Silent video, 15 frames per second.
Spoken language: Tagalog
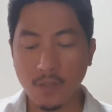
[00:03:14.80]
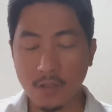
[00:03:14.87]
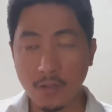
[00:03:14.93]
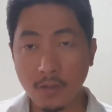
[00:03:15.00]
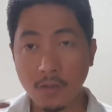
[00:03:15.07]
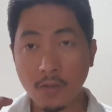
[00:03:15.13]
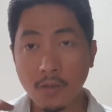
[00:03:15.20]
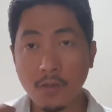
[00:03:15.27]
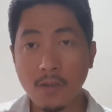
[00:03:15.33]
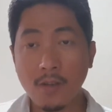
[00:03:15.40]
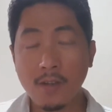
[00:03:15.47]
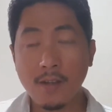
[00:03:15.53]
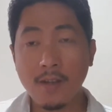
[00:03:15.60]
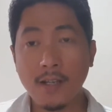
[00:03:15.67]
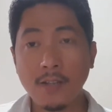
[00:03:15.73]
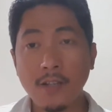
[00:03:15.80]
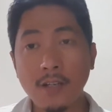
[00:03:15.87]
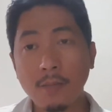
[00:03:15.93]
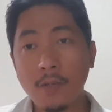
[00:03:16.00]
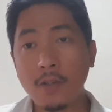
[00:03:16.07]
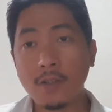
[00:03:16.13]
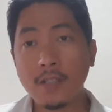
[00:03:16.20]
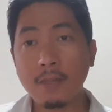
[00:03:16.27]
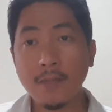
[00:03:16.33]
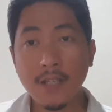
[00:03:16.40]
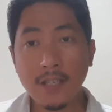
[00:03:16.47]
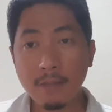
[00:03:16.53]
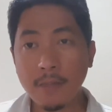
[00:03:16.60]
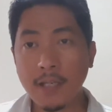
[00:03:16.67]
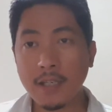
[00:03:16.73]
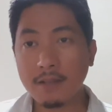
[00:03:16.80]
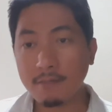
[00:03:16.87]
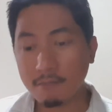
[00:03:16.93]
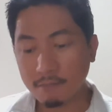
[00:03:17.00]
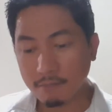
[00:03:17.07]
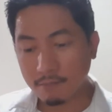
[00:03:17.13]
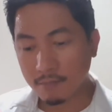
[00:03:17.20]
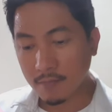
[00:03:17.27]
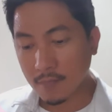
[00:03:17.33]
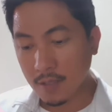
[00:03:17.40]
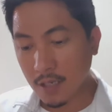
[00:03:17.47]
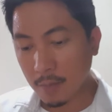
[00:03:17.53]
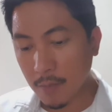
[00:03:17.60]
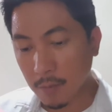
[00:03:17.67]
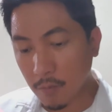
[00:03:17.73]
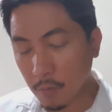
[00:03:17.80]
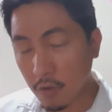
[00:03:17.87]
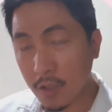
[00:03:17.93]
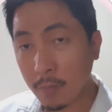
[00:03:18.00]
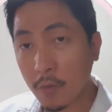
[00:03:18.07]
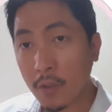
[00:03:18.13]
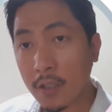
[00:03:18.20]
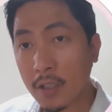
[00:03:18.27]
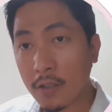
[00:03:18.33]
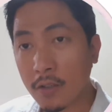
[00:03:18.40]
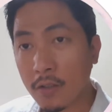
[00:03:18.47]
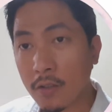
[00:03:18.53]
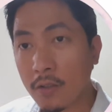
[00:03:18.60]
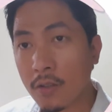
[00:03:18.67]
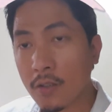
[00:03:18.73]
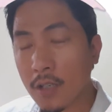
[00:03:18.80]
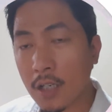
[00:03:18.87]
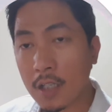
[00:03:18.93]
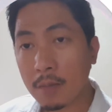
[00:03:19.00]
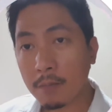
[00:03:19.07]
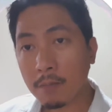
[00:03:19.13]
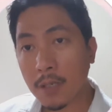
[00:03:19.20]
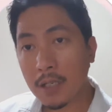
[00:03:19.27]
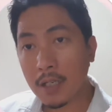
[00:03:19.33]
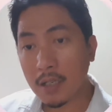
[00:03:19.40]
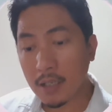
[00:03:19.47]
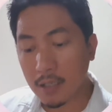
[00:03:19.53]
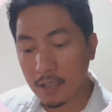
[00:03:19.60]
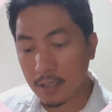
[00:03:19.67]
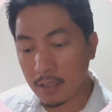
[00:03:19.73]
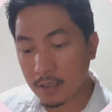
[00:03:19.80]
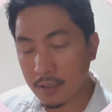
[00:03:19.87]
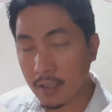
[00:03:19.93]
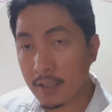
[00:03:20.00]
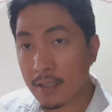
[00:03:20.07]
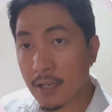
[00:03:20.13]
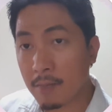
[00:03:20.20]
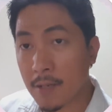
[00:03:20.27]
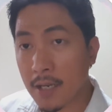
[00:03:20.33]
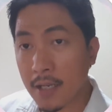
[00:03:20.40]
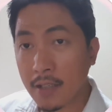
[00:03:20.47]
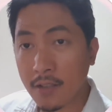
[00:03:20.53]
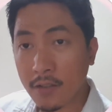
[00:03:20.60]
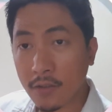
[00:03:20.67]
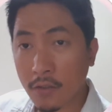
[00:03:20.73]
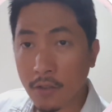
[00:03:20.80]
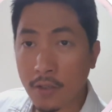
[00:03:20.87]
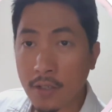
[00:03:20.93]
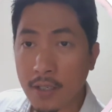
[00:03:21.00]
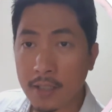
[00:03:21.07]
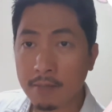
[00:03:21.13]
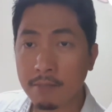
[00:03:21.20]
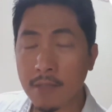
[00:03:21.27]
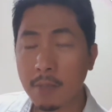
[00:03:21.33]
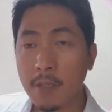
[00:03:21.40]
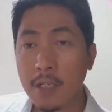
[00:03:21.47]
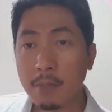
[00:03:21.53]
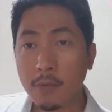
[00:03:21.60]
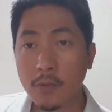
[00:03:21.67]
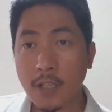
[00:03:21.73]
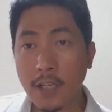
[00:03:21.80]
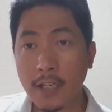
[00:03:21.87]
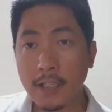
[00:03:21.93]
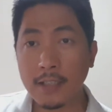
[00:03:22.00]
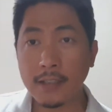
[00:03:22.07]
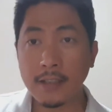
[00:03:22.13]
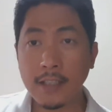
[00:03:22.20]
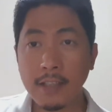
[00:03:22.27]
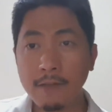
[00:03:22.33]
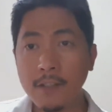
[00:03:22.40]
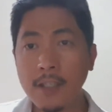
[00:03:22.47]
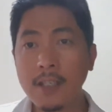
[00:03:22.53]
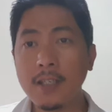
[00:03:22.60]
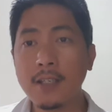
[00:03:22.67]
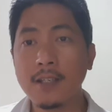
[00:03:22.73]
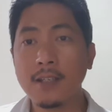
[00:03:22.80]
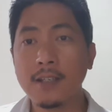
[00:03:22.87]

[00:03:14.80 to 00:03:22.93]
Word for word: So, ano lang po, something in mind. Uh, pag pumunta po kayo at pag uh, sa isang appliance store at bibili po tayo ng TV,